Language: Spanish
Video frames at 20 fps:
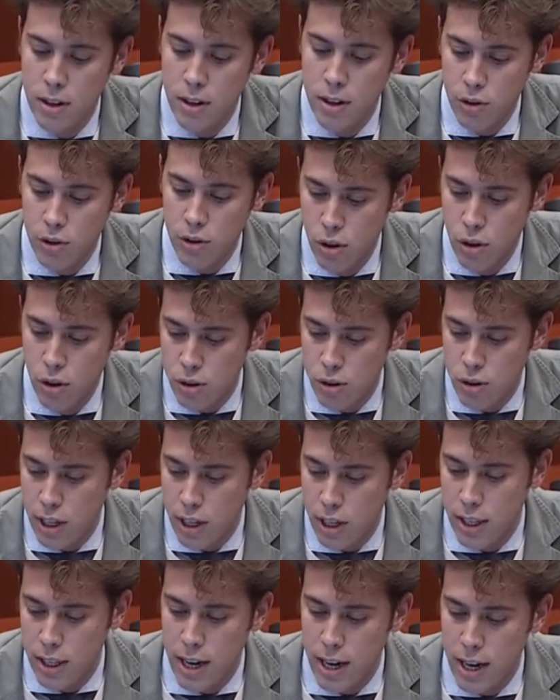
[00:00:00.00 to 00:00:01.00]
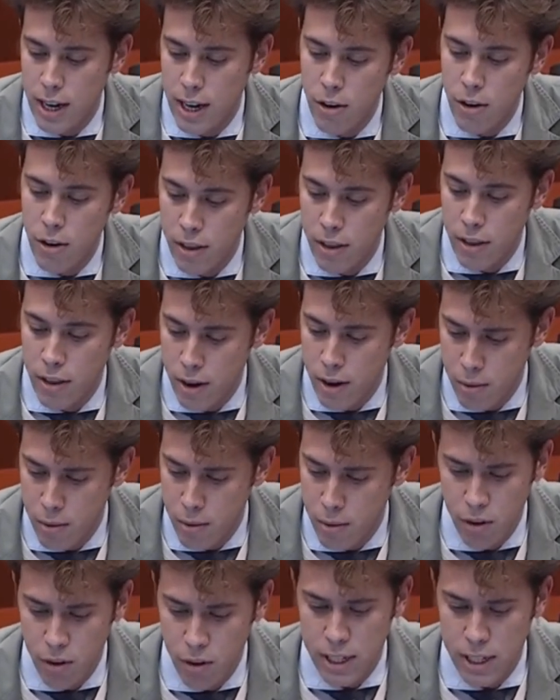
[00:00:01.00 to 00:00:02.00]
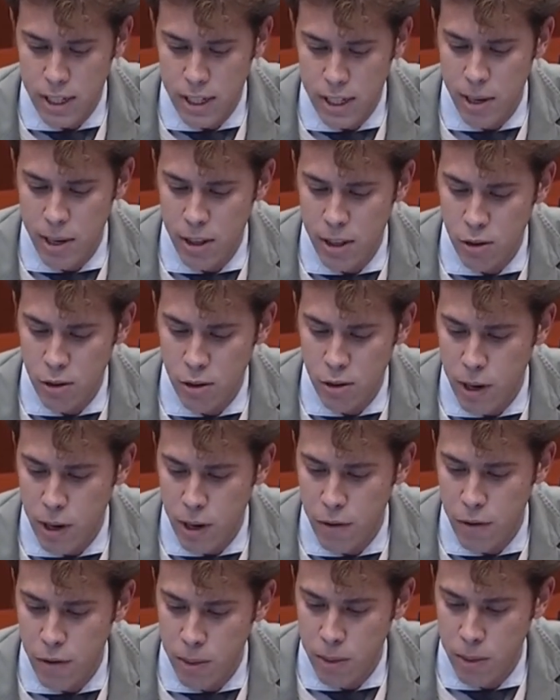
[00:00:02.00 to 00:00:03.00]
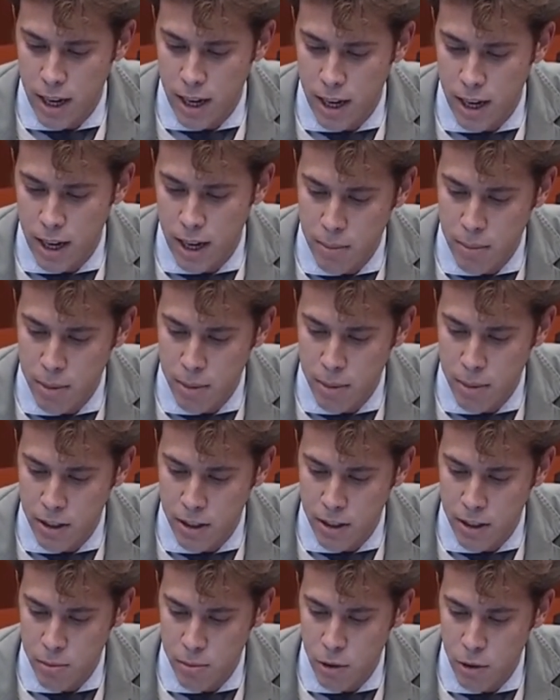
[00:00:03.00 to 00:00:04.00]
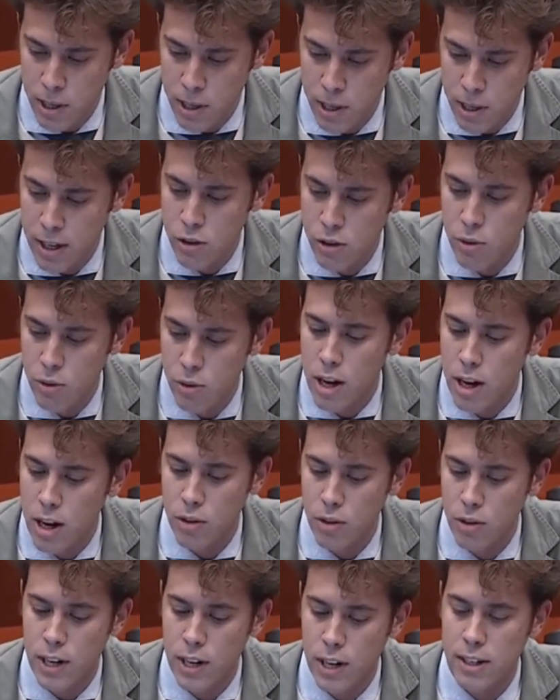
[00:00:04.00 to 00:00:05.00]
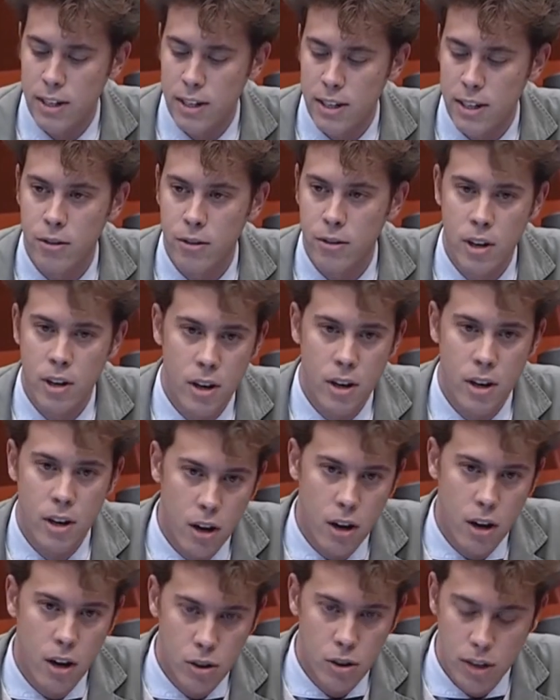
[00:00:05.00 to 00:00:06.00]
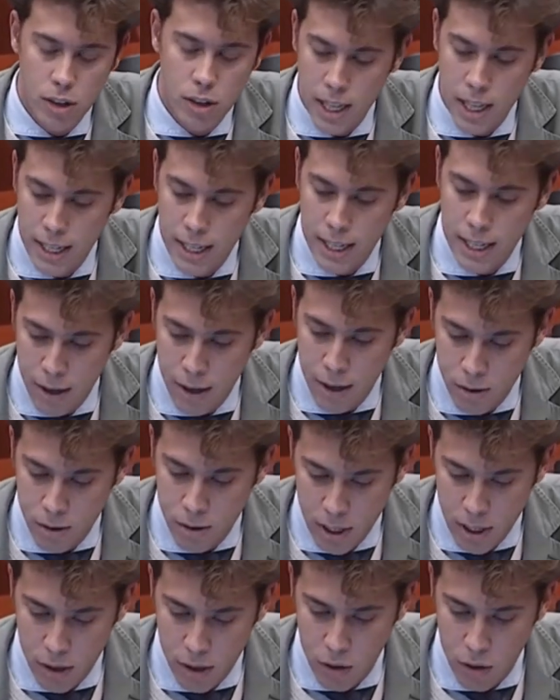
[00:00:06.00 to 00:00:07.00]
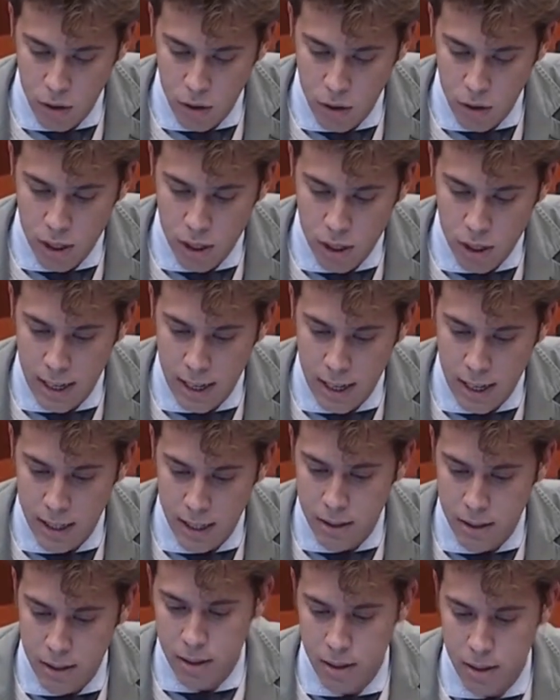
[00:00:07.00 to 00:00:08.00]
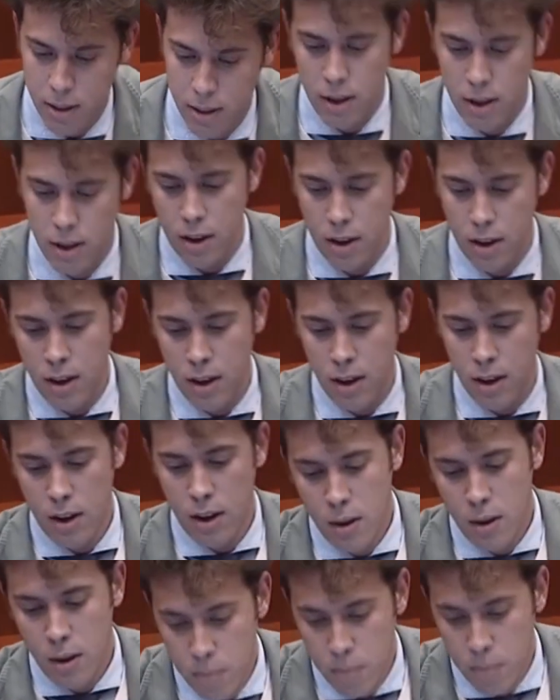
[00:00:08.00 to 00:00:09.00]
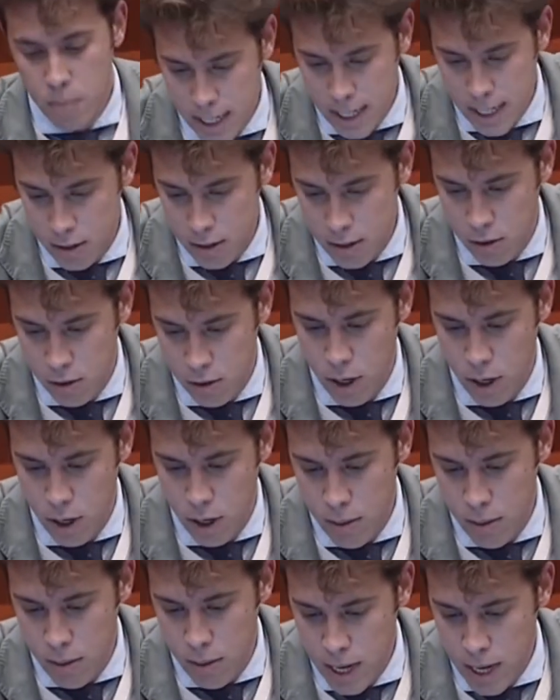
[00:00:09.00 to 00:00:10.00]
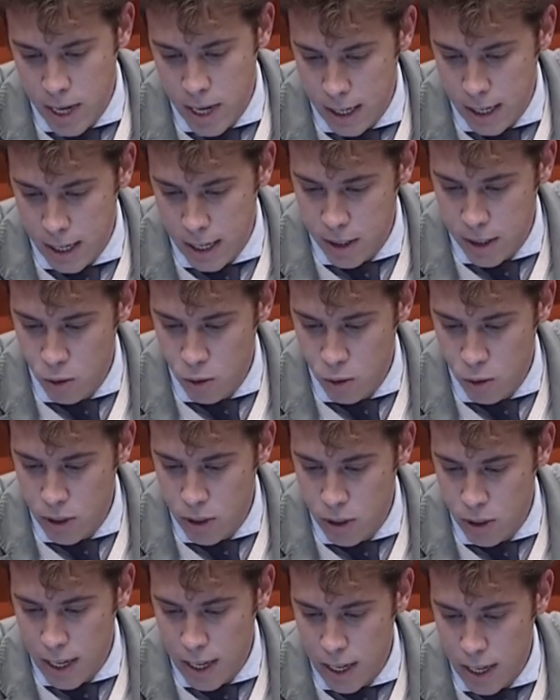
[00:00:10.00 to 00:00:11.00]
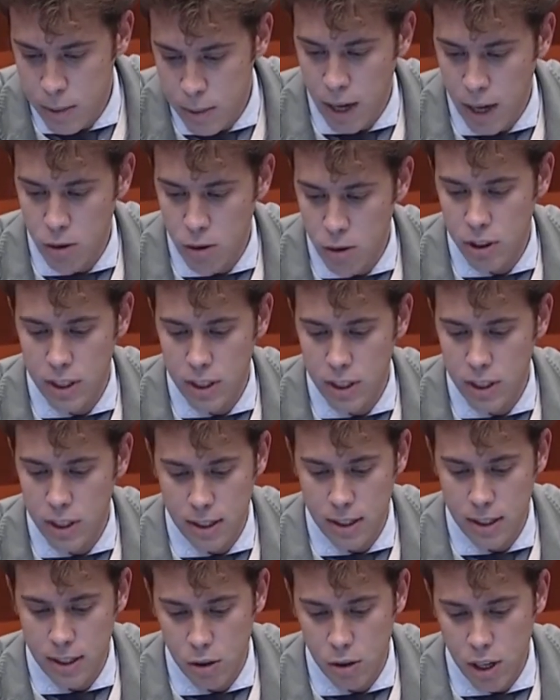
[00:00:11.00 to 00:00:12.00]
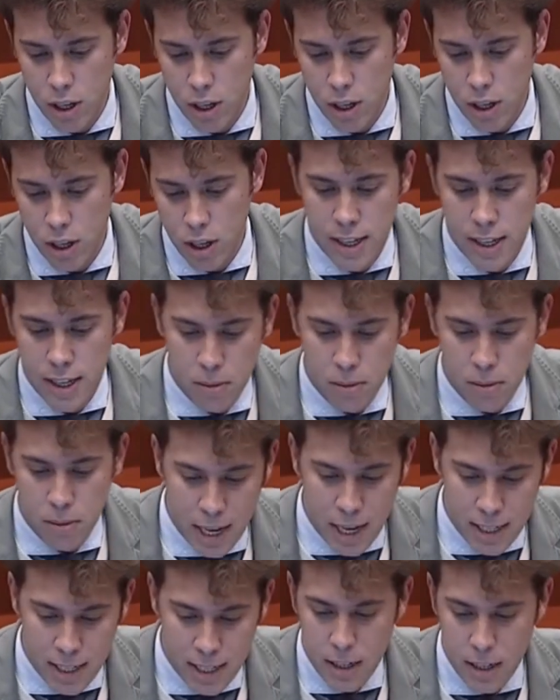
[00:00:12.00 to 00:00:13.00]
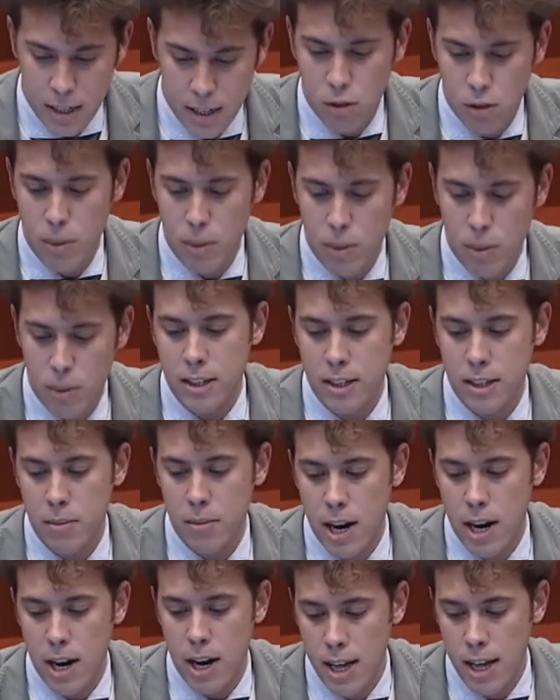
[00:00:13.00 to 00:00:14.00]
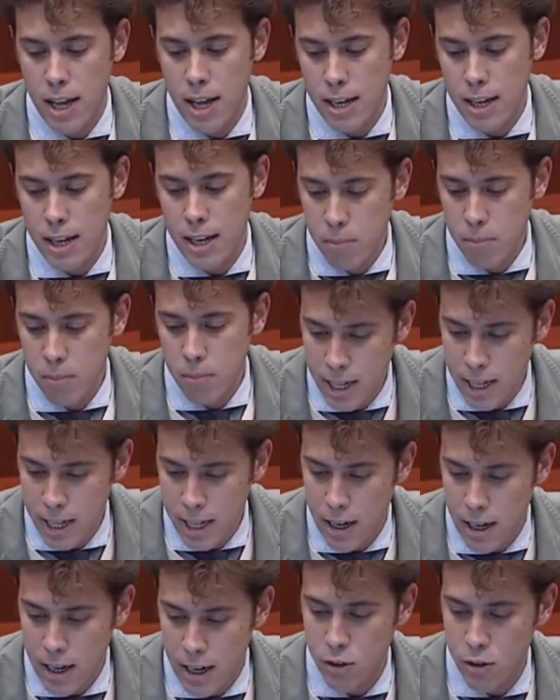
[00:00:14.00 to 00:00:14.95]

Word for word: Tan solo se han dedicado a organizar reuniones, eventos para fomentar el independentismo y vender su relato falsario a costa del dinero de todos los catalanes. Más gasto en viajes inútiles para los intereses de los catalanes, más gasto para las embajadas, más